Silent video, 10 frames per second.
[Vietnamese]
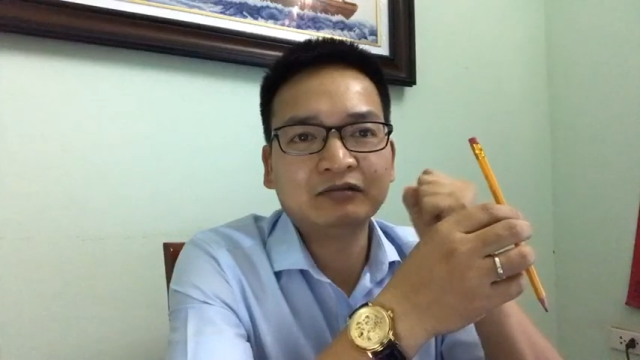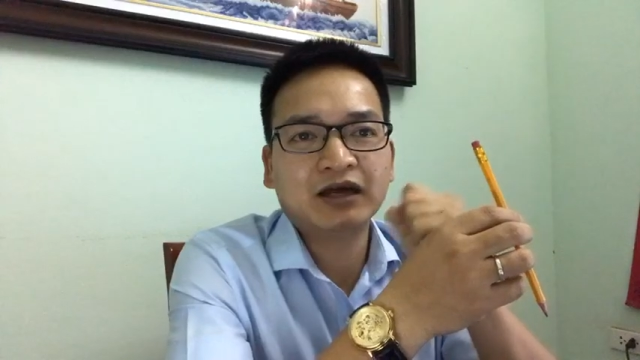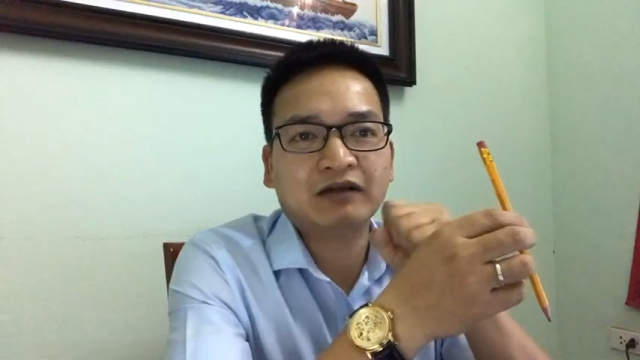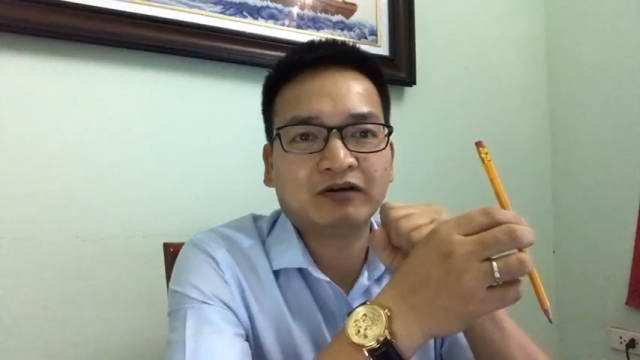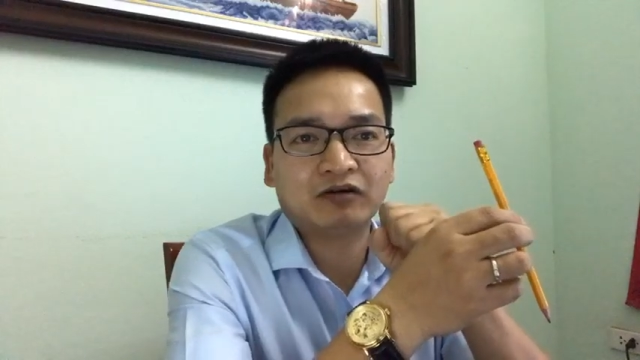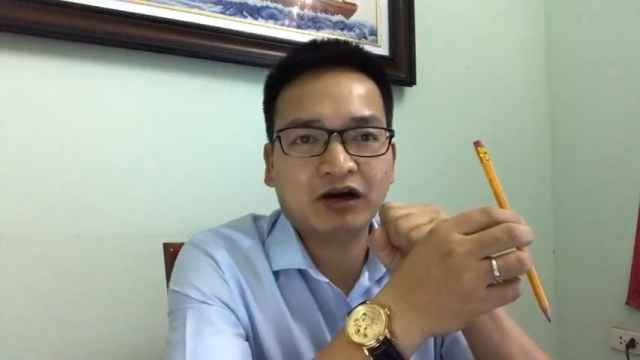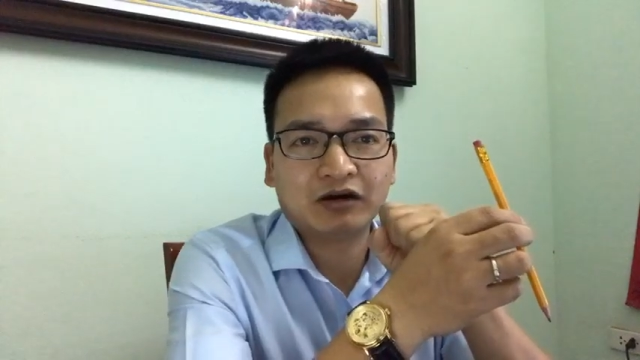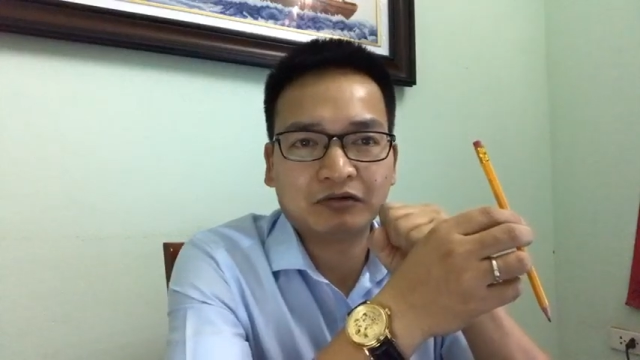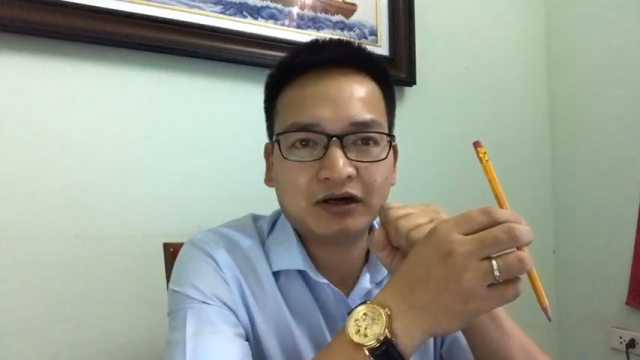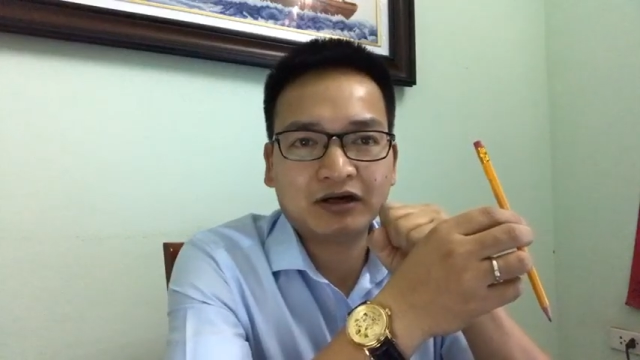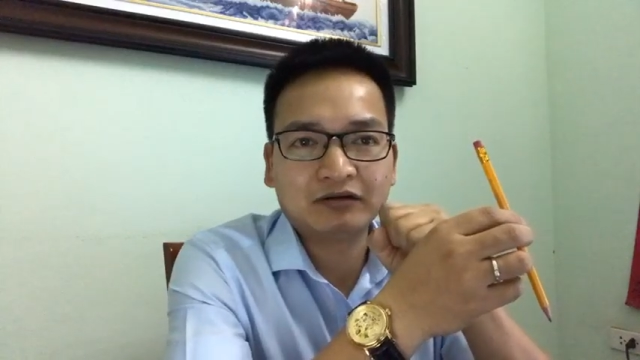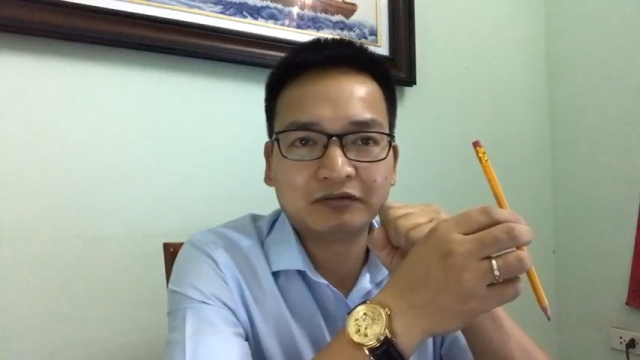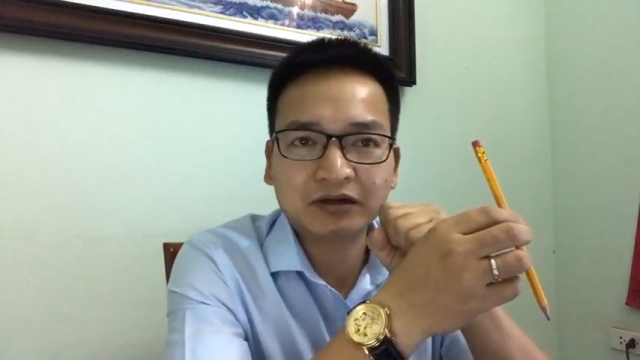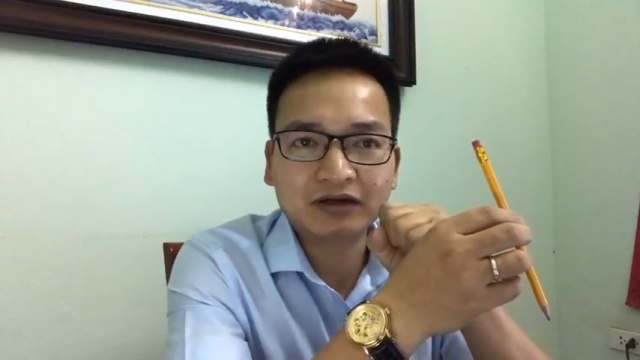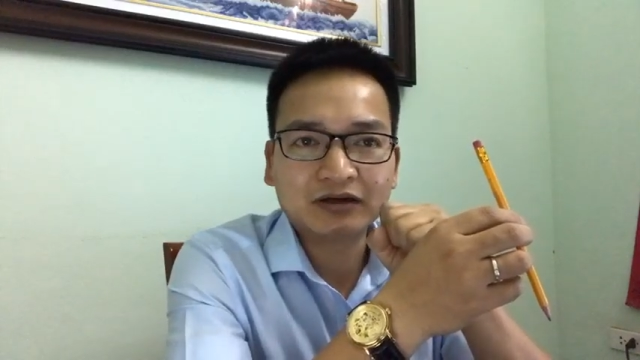chúng ta là phải có hàng hóa
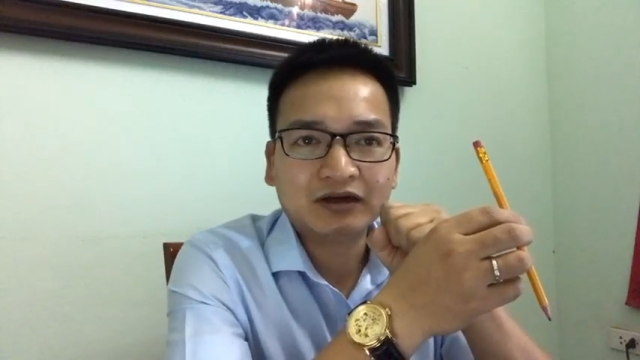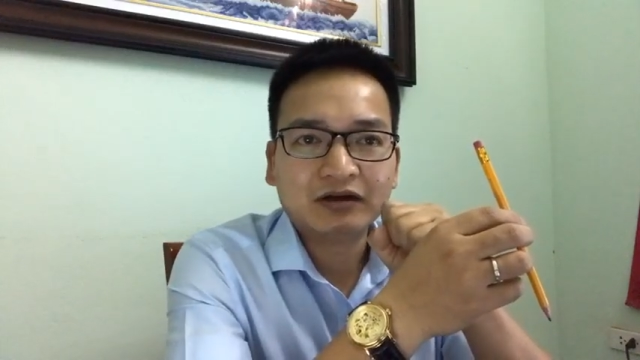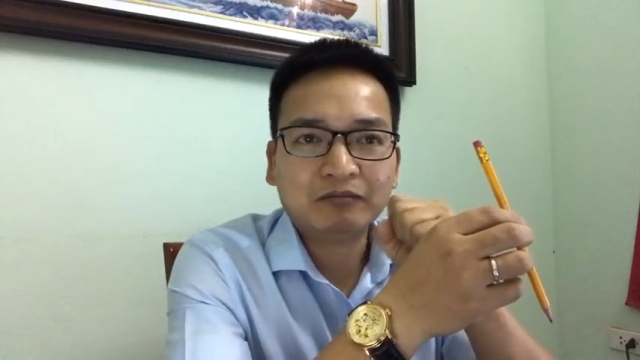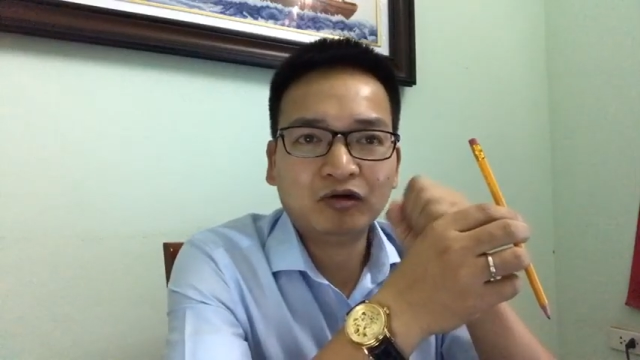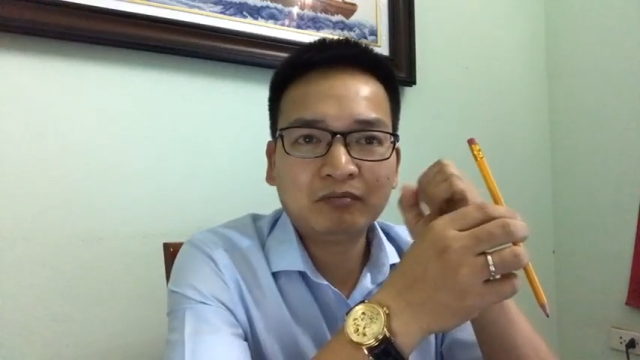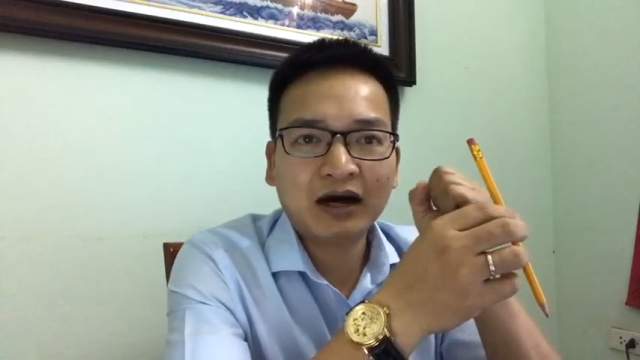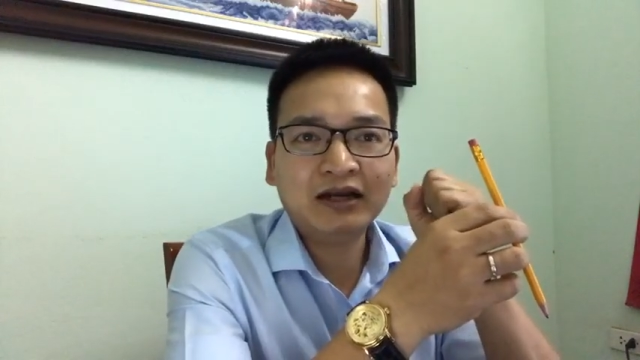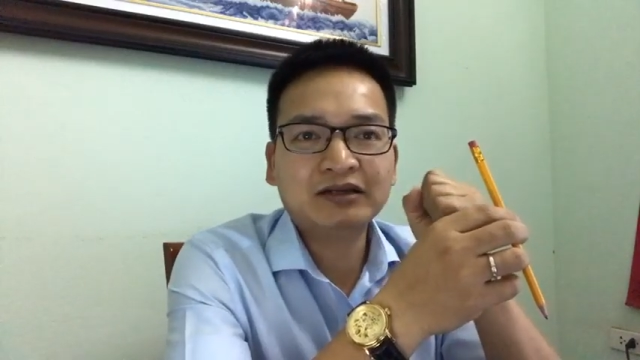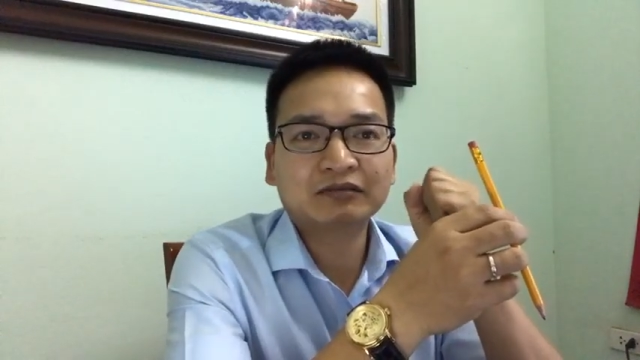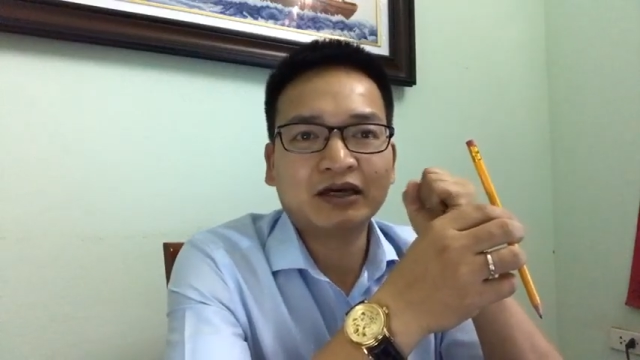đúng không ạ muốn bán thì trong